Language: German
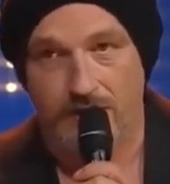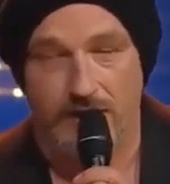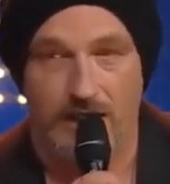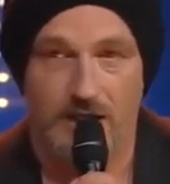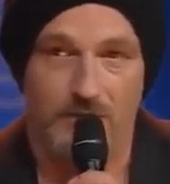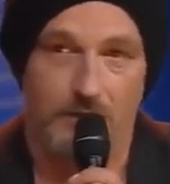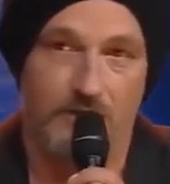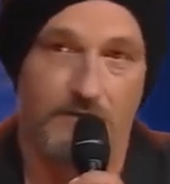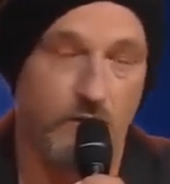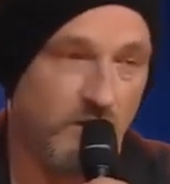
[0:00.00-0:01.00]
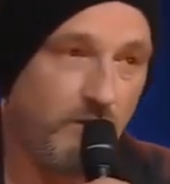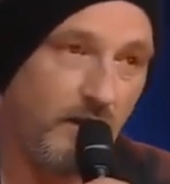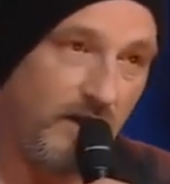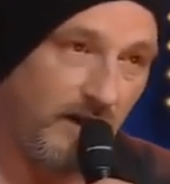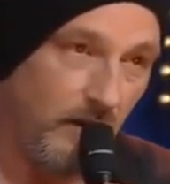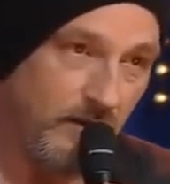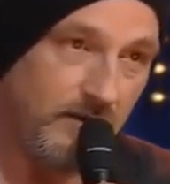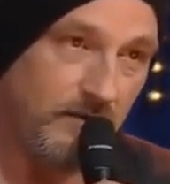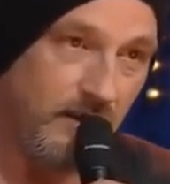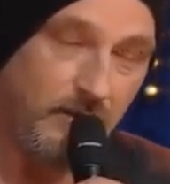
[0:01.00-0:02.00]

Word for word: kenne ich mich mit Fußball nicht aus.